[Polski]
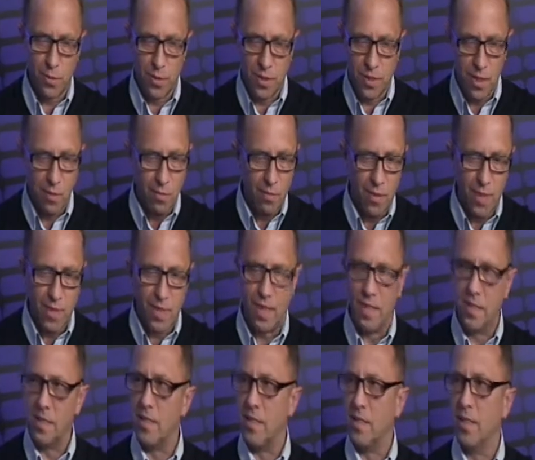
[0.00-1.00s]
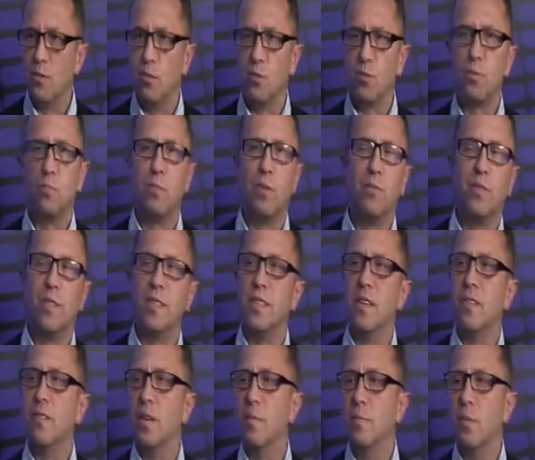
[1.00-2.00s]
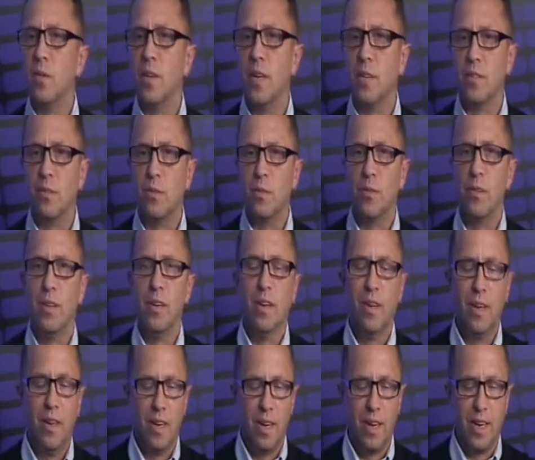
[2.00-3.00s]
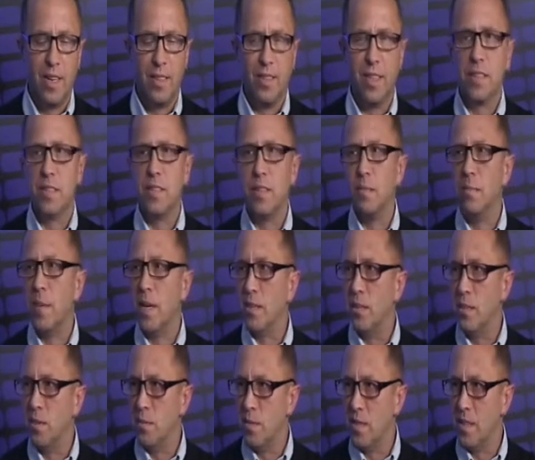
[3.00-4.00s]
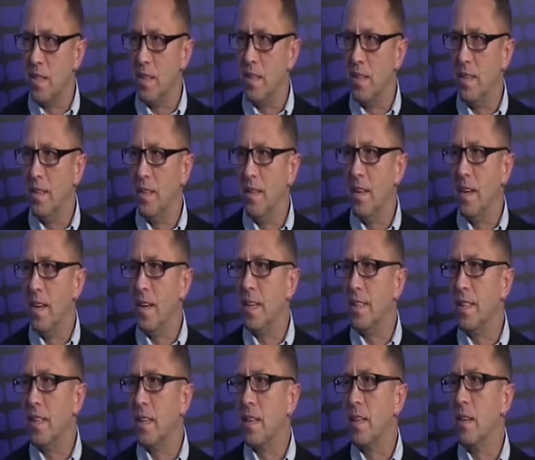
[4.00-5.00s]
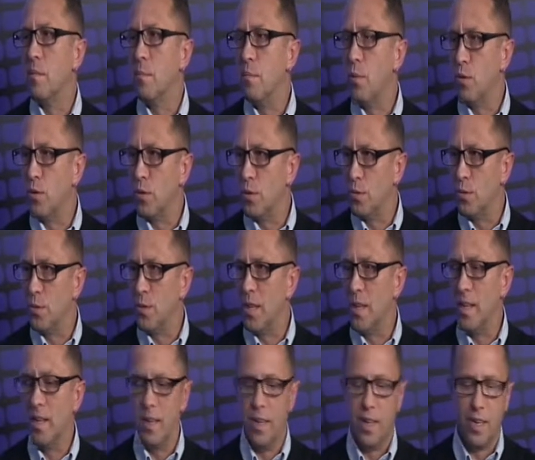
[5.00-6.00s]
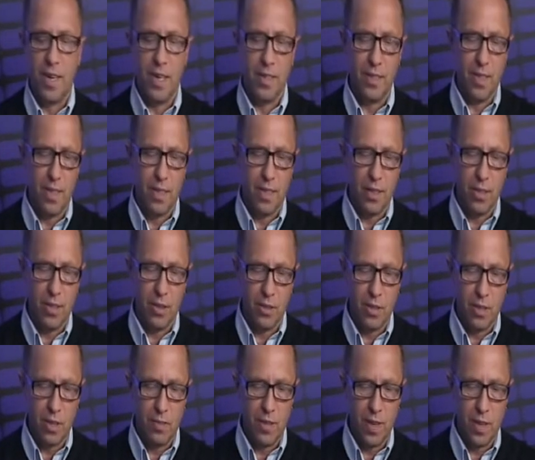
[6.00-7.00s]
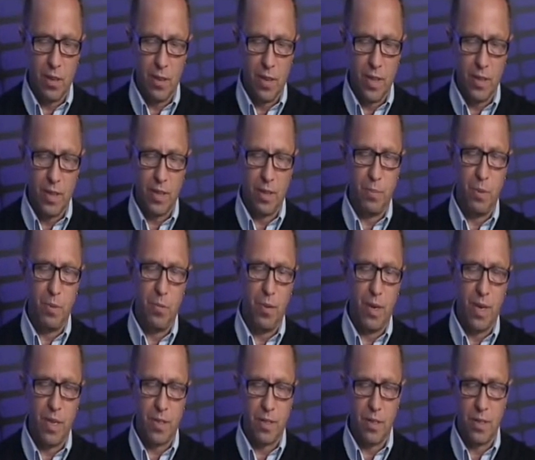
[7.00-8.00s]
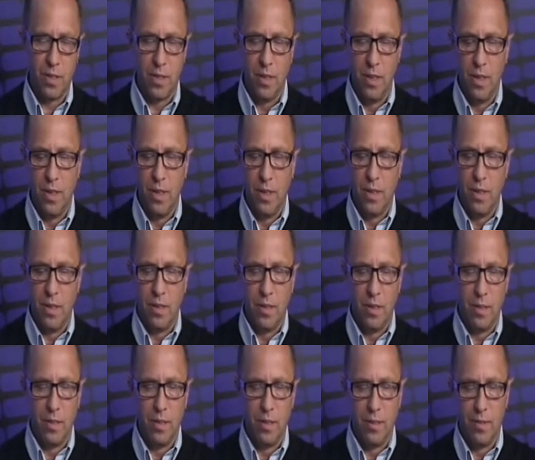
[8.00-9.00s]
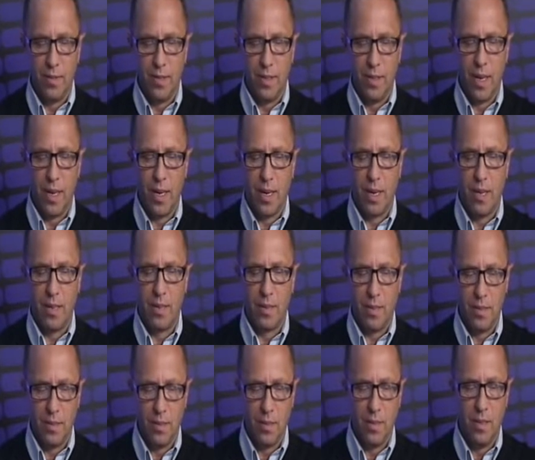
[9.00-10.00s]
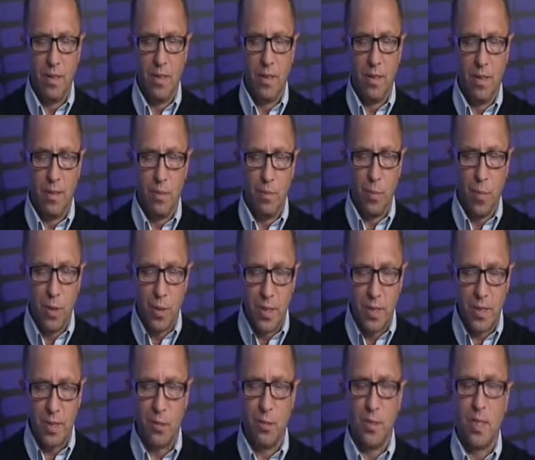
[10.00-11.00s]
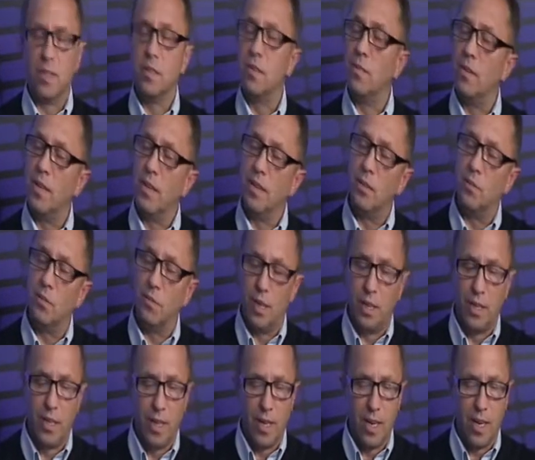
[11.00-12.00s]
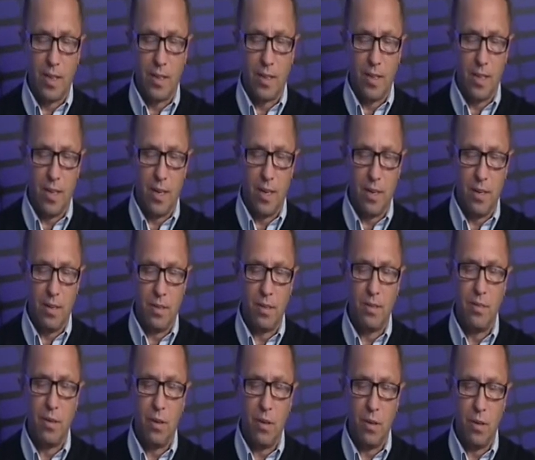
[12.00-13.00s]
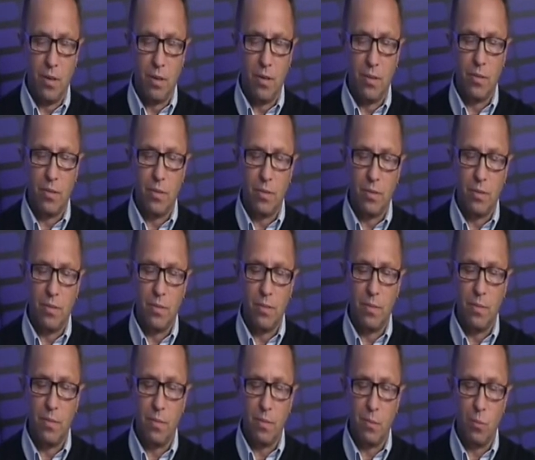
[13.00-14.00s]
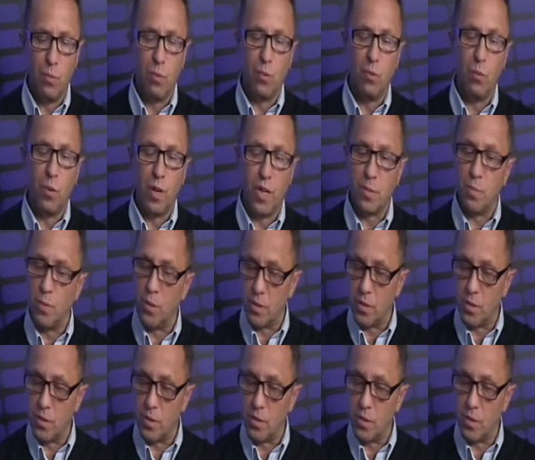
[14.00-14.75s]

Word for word: tam uważali, że już po Widzewie, po Radku Radek się ma dobrze, Radek punktuje, Radek odkrywa kolejnych piłkarzy y, na boisku. Zadecydowała indywidualna akcja o Łukasz Broś